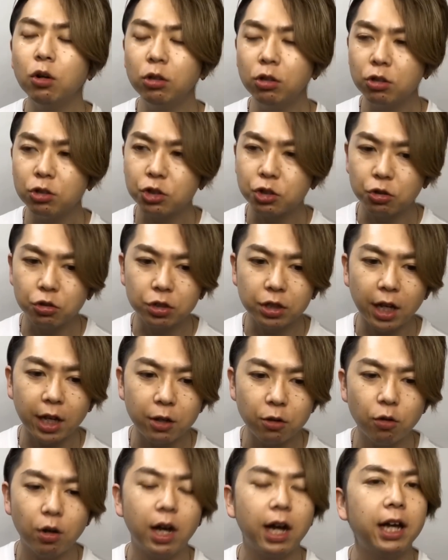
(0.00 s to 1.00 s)
状態
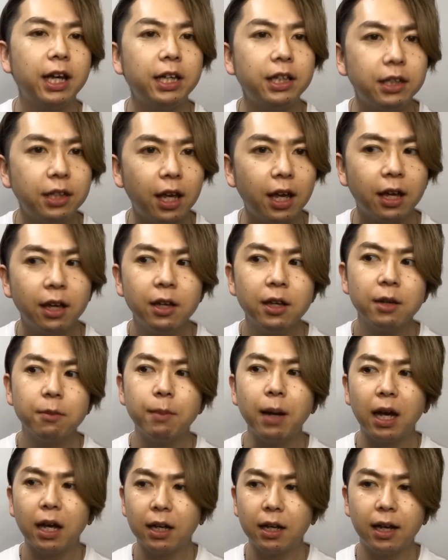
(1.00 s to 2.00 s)
を履いて、
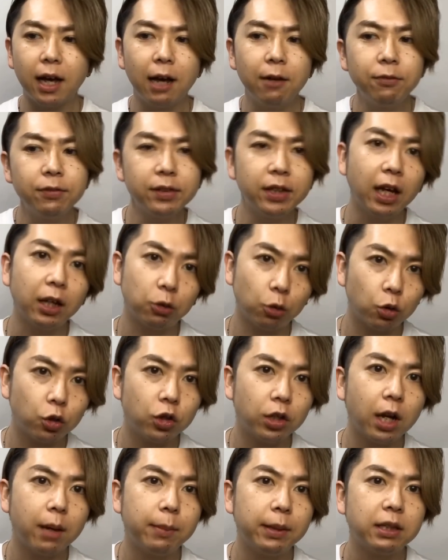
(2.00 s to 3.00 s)
まあ、アフターと比
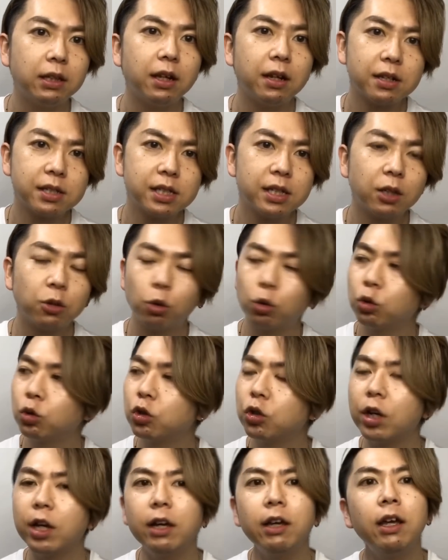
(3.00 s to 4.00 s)
べてですね、どの
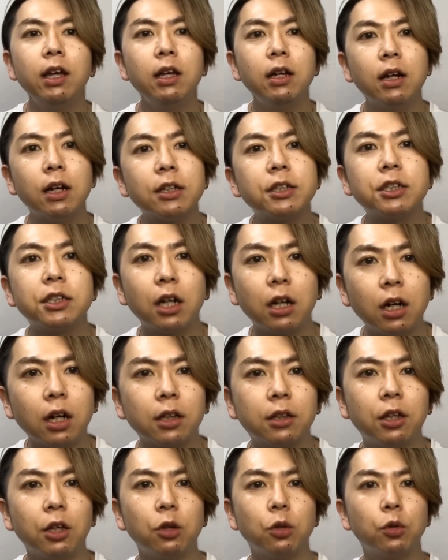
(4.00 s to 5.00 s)
ぐらい変化したかっ
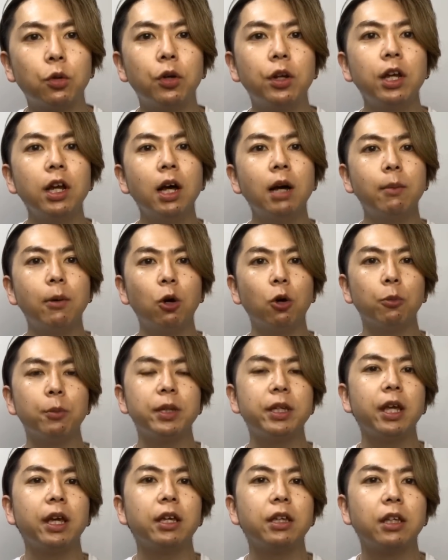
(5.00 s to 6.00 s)
ていう振り幅を見
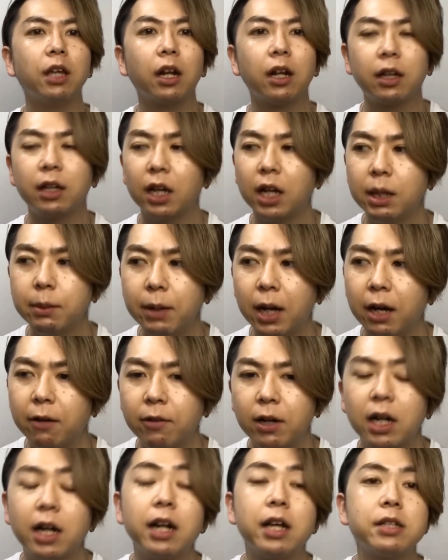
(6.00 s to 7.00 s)
ていただければ
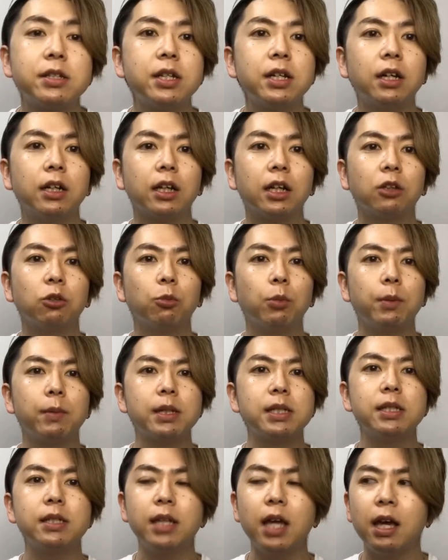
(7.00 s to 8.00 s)
分かりやすいかなと思いま
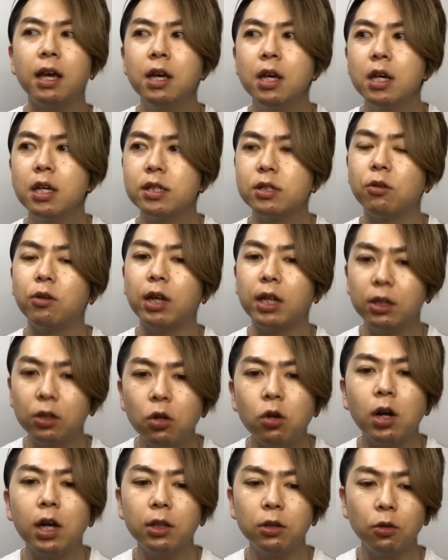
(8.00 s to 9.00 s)
すんで、それ
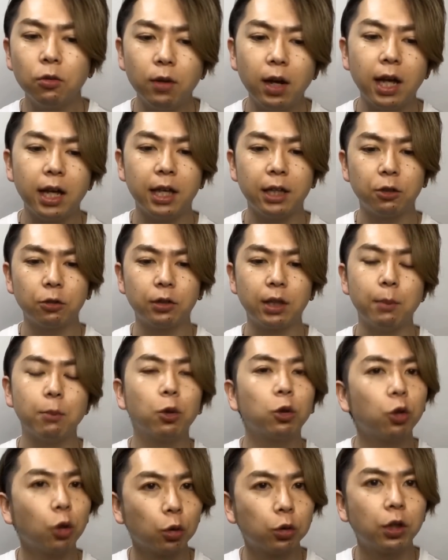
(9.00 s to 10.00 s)
と、あとは、手
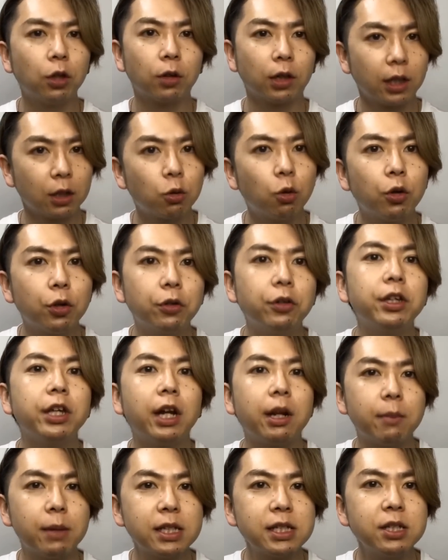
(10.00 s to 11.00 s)
元っていうかね、こういう風にや
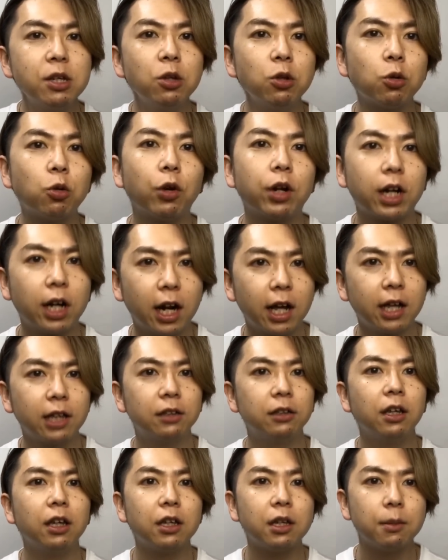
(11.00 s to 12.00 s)
りますっていうのをこれからやっ
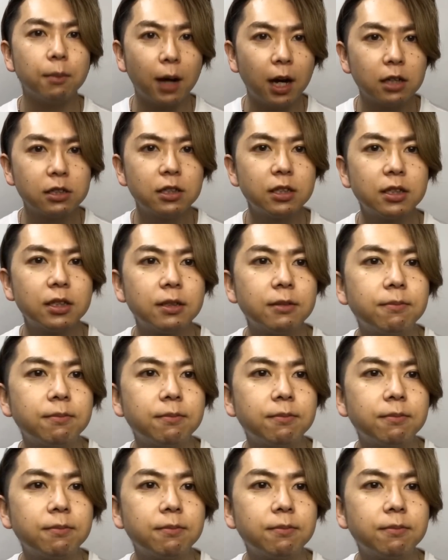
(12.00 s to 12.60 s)
ていきます。